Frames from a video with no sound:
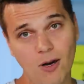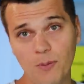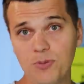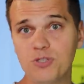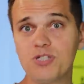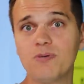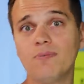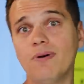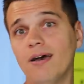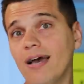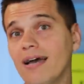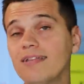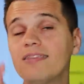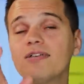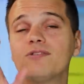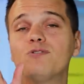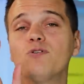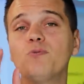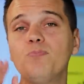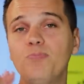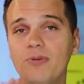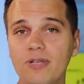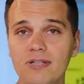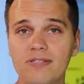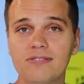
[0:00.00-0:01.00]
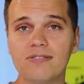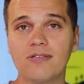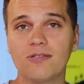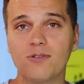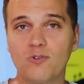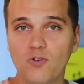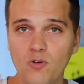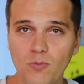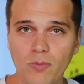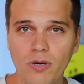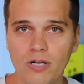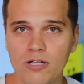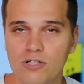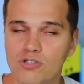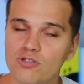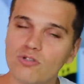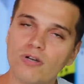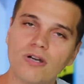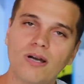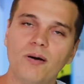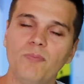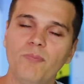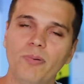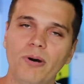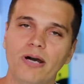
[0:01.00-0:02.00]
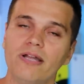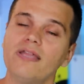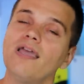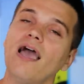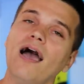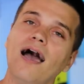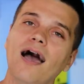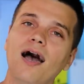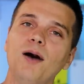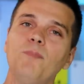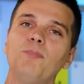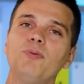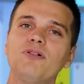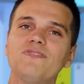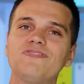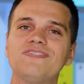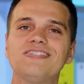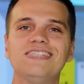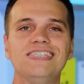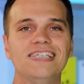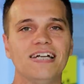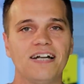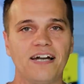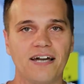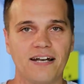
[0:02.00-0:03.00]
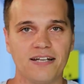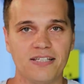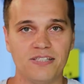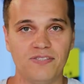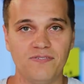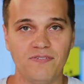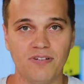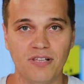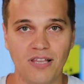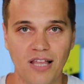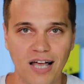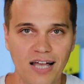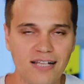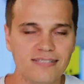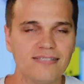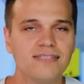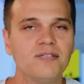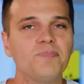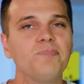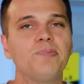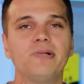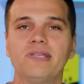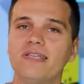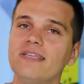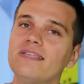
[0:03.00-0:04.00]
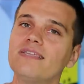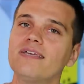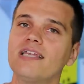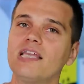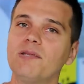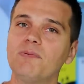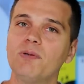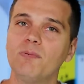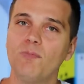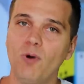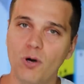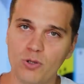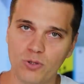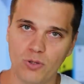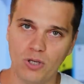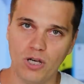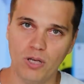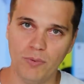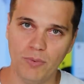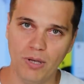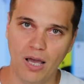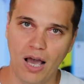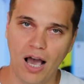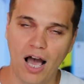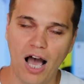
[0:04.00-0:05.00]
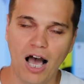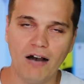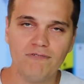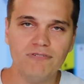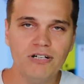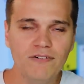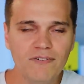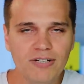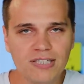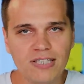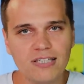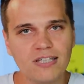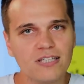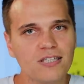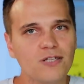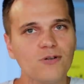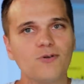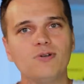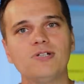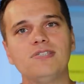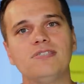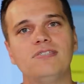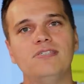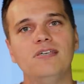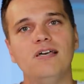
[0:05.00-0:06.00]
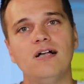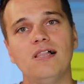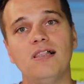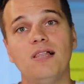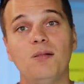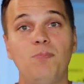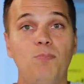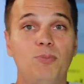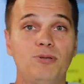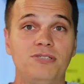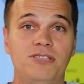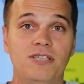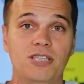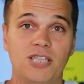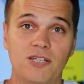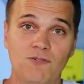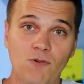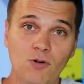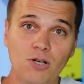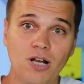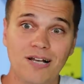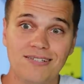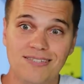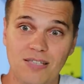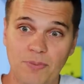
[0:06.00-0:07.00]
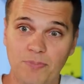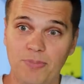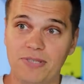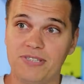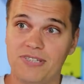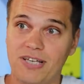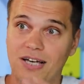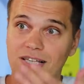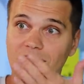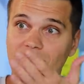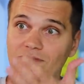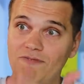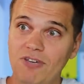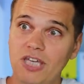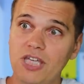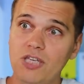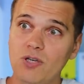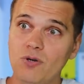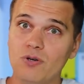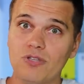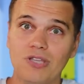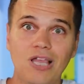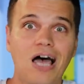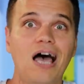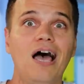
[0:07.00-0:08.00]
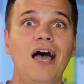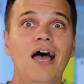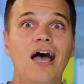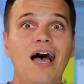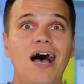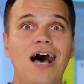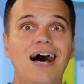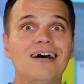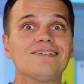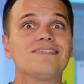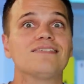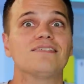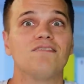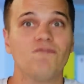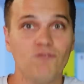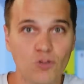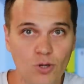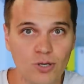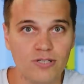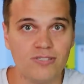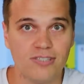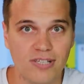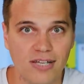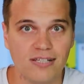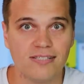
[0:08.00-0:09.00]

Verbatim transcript: В общем, эта тупица думает, что компания Apple всех развела с дополнительными модулями, а вывод она такой сделала после того, как записала видео на основной